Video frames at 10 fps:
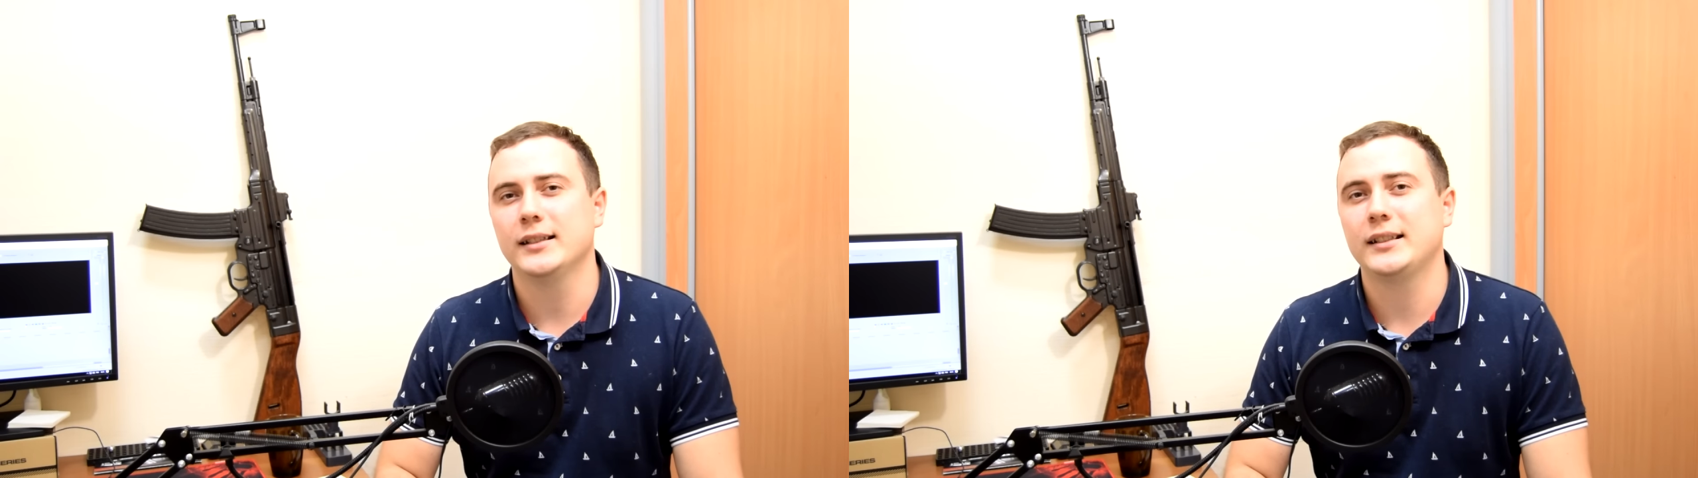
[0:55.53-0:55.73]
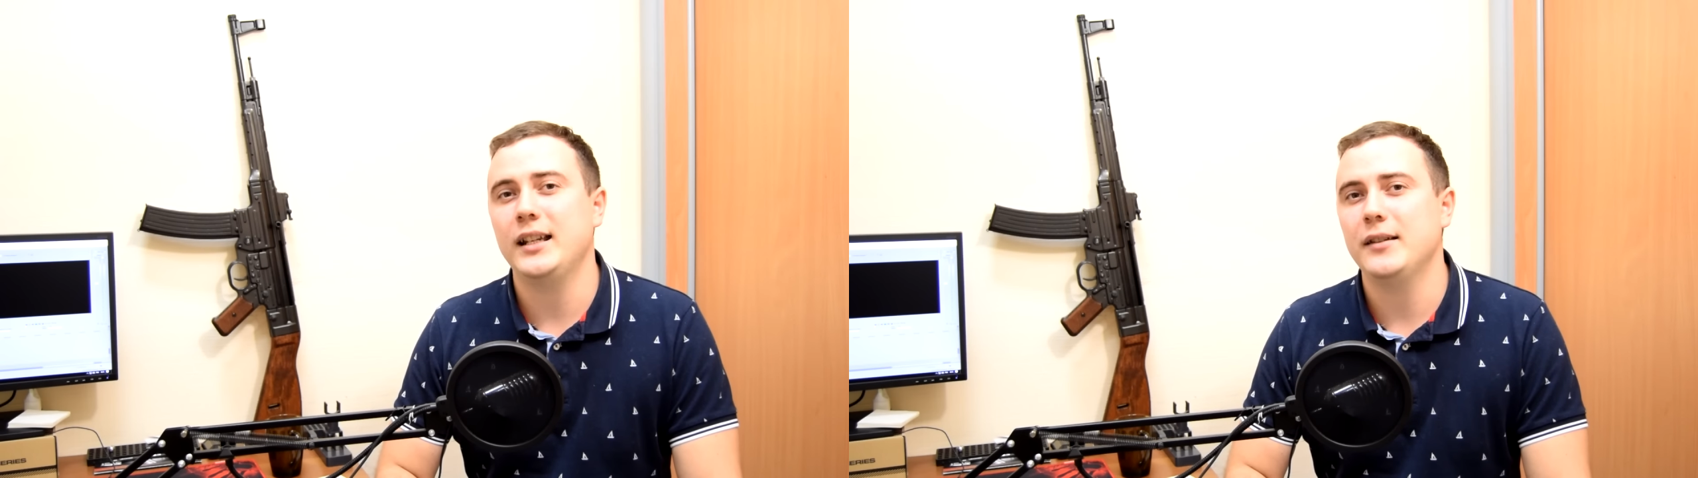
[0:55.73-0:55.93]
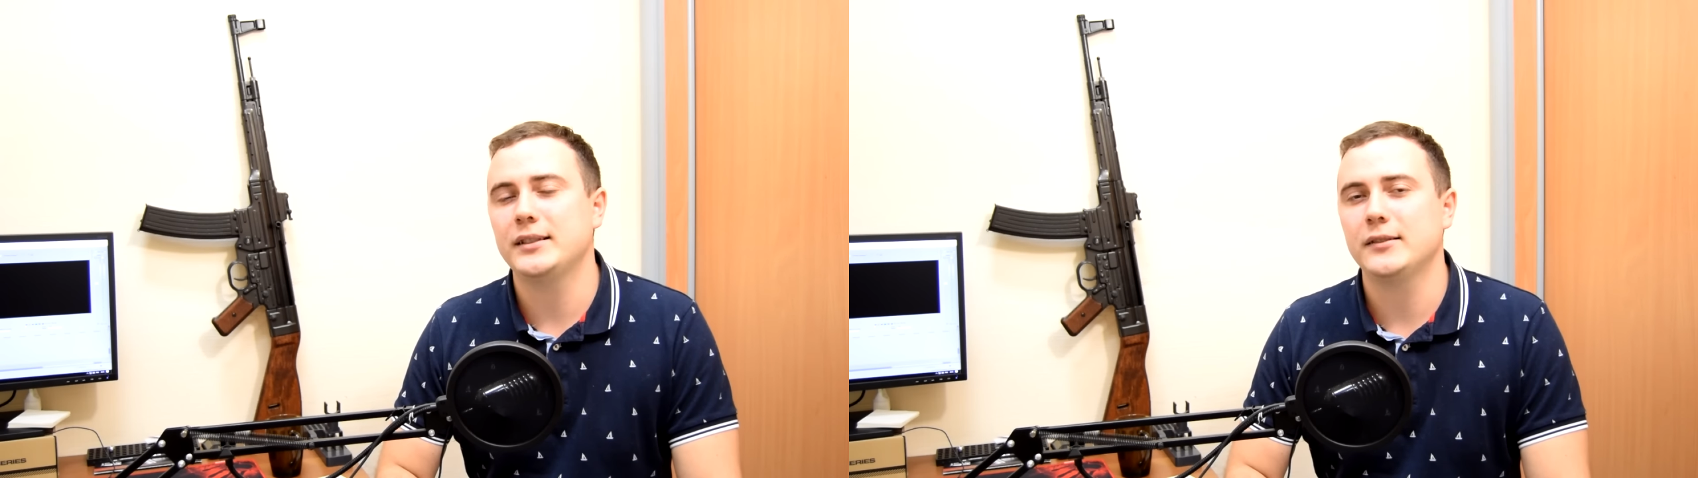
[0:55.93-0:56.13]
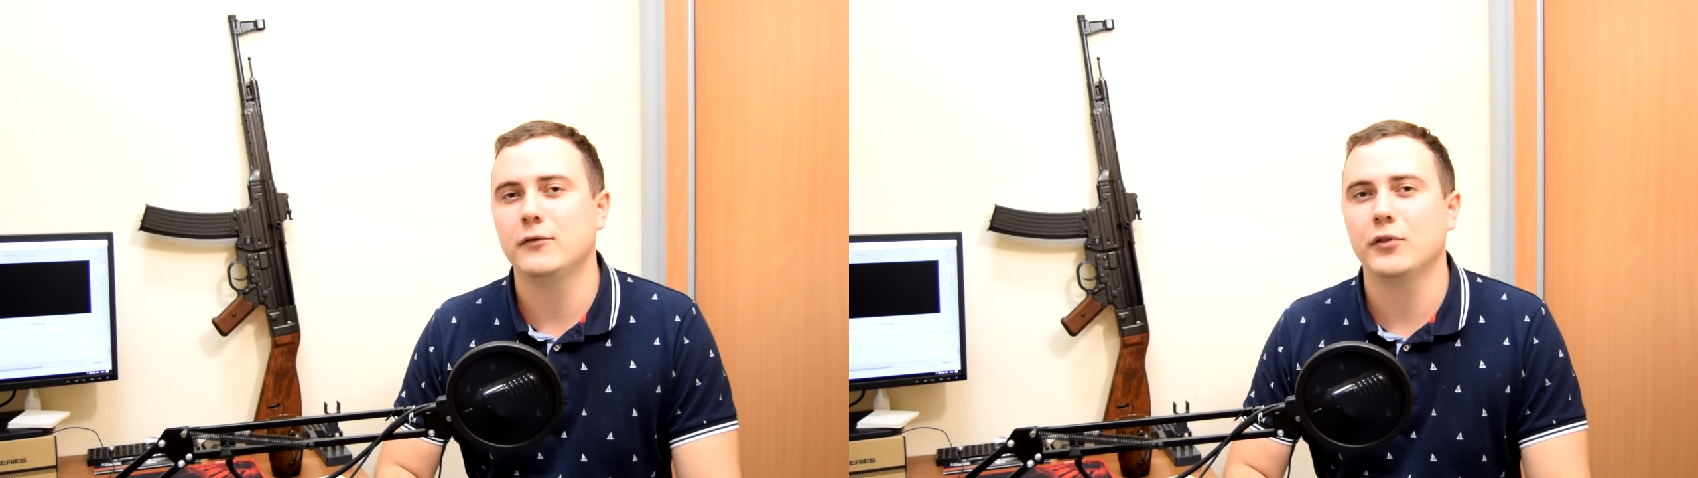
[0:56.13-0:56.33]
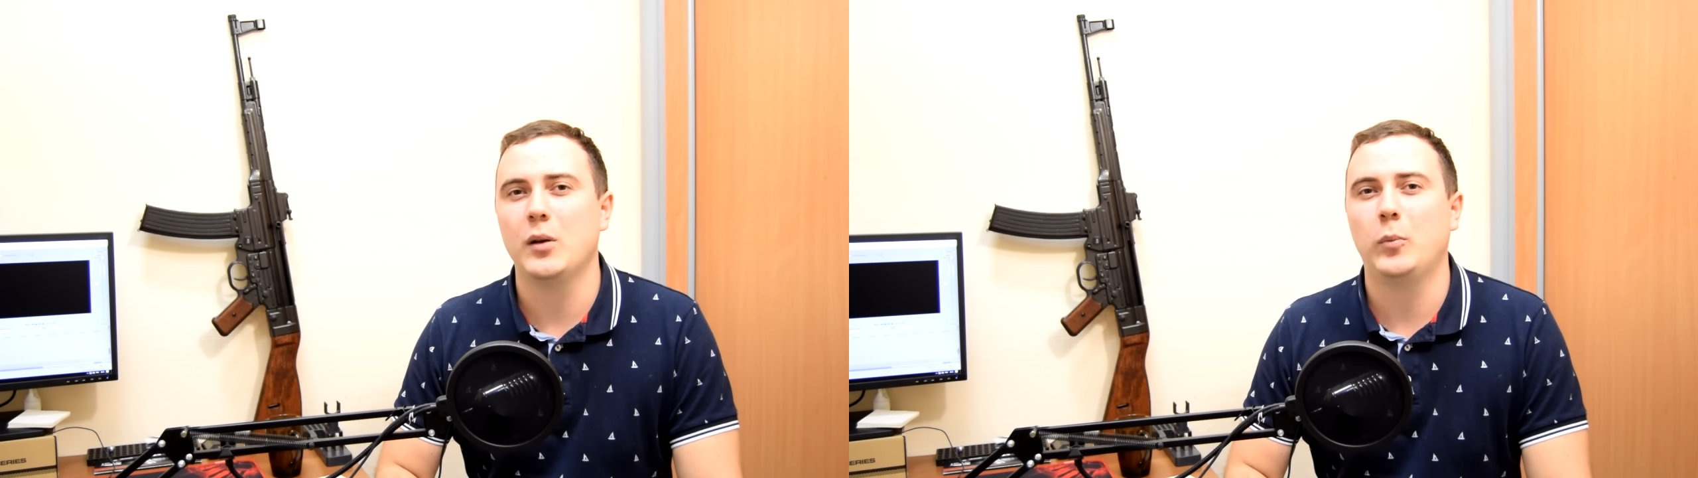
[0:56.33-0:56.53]
скорее
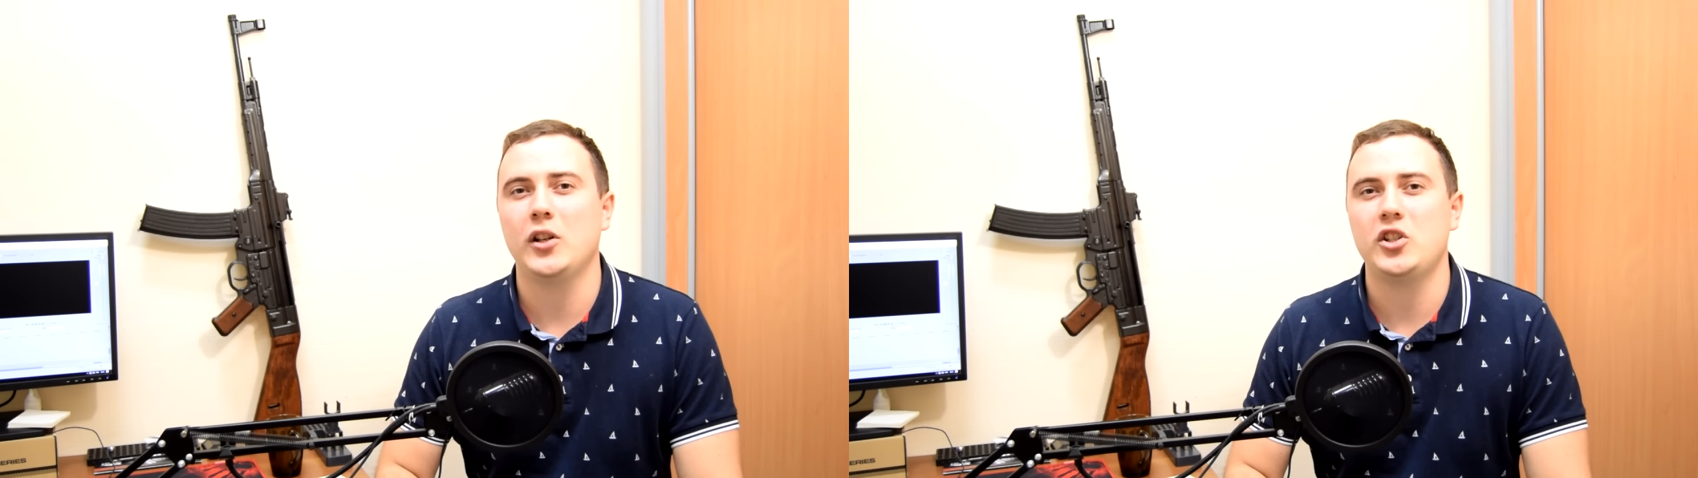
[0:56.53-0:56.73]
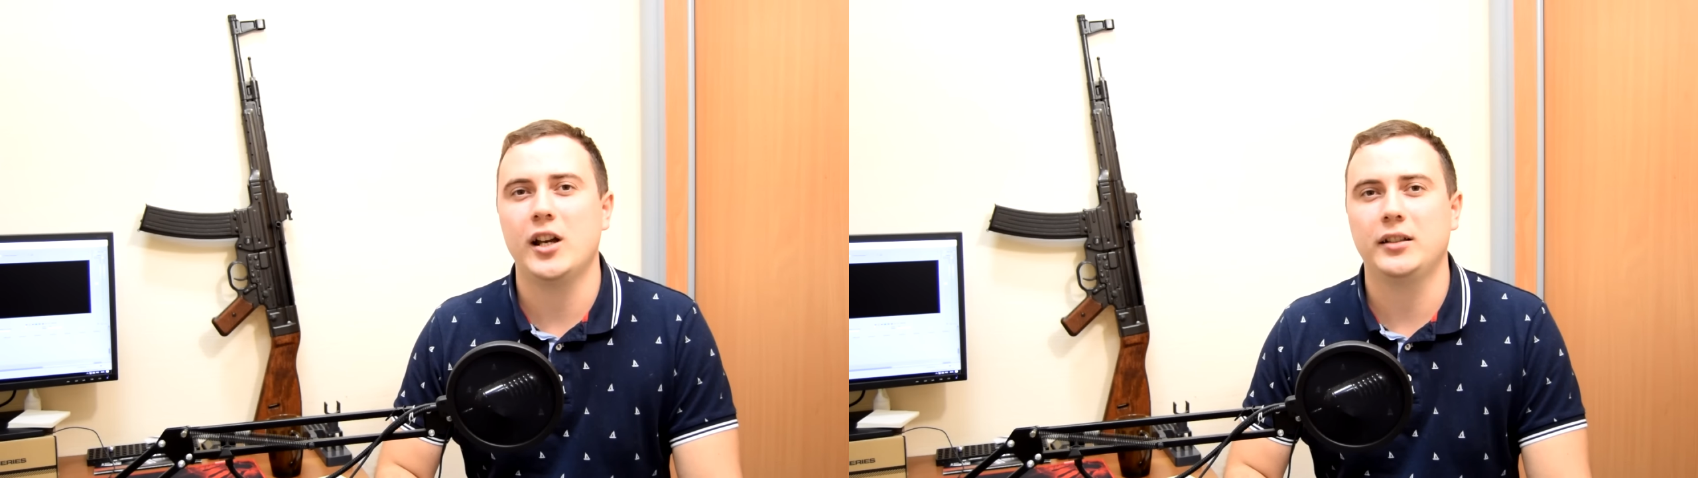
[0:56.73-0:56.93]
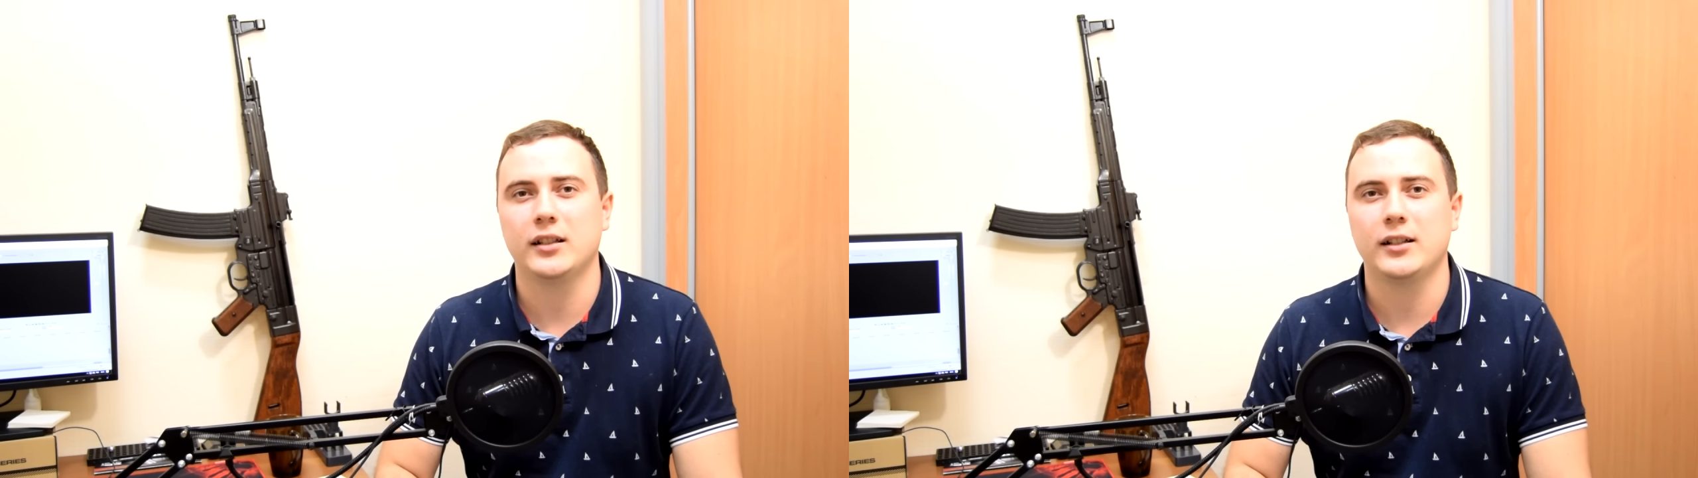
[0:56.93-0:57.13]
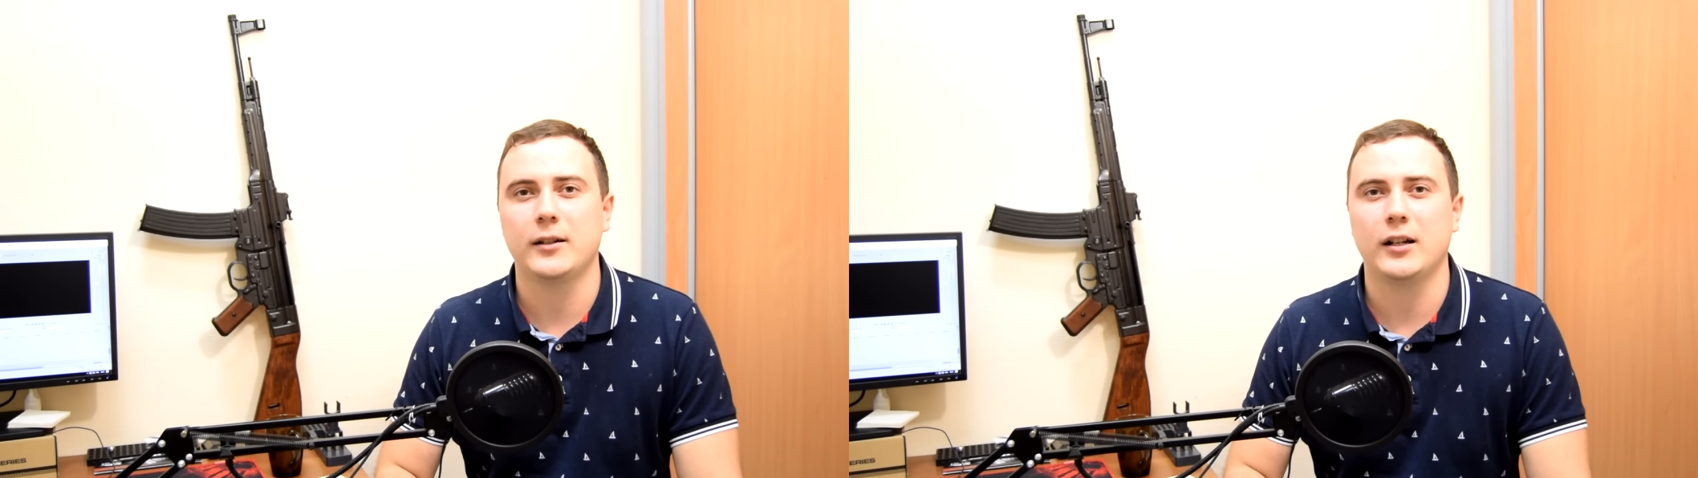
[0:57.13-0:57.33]
всего, на площадках,